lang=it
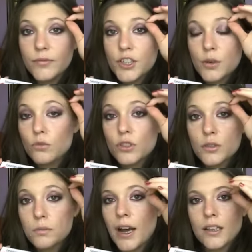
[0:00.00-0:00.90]
diciamo di
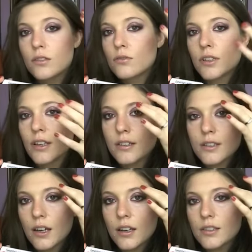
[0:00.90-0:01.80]
spazio
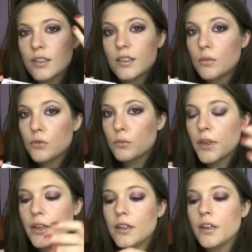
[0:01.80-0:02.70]
senza, senza, più
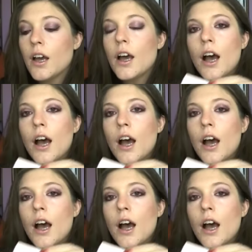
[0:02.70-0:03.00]
peli